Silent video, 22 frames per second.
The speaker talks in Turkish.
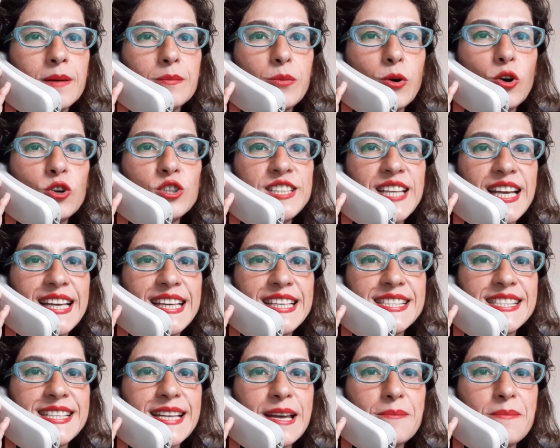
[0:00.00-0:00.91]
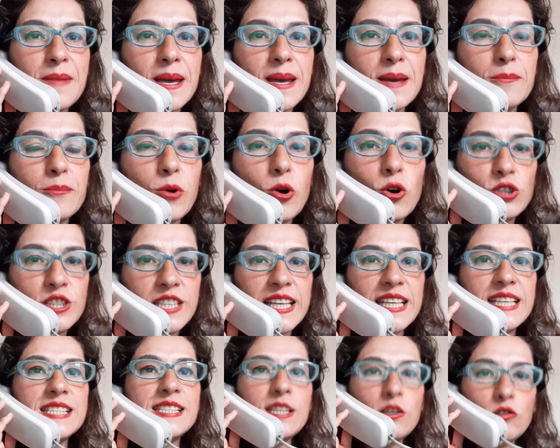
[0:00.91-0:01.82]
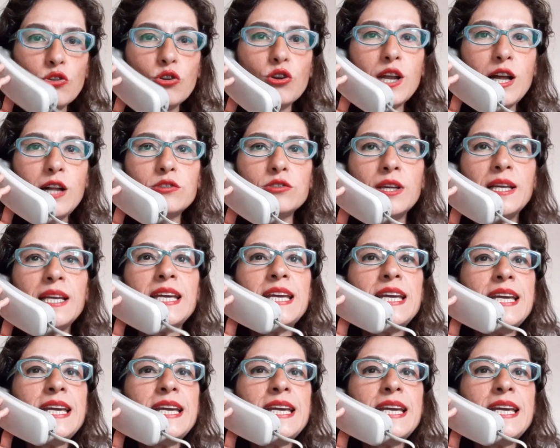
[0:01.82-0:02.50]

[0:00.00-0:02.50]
Portekiz'de mi? Portekiz'de Ronaldo